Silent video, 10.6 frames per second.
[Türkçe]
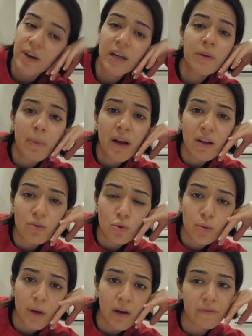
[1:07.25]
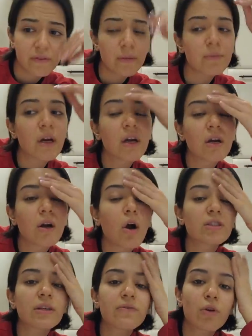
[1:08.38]
Yani bayağı dolu bir haftam. O
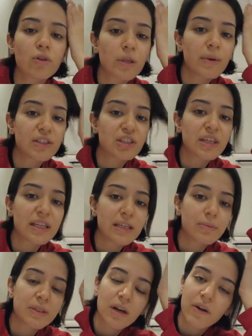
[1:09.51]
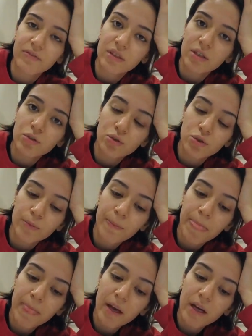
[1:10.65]
yüzden vloglamak için de iyi bir hafta diye düşündüm.
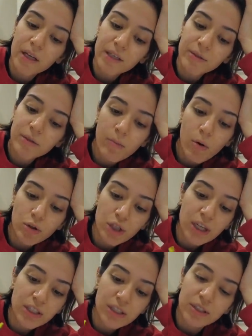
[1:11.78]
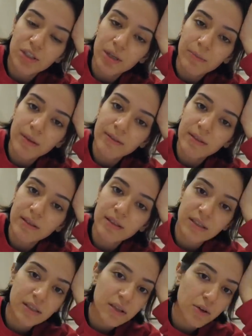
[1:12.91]
Şimdi borçlar çalışacağım ben. Zaten
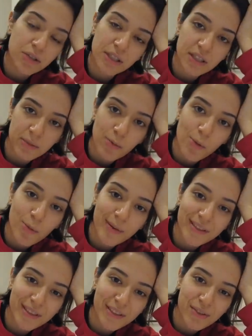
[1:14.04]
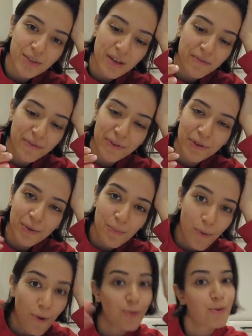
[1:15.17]
siz de göreceksiniz bol bol beni çalışırken. Videoda
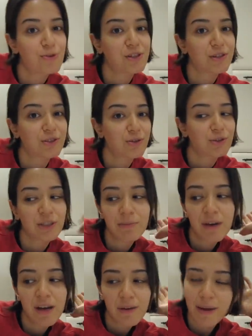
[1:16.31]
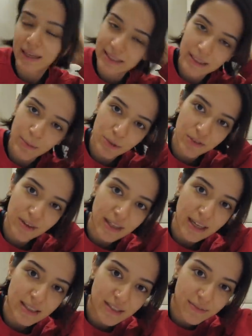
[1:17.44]
bol bol çalışıyor olacağım. Belki sizi de motive eder.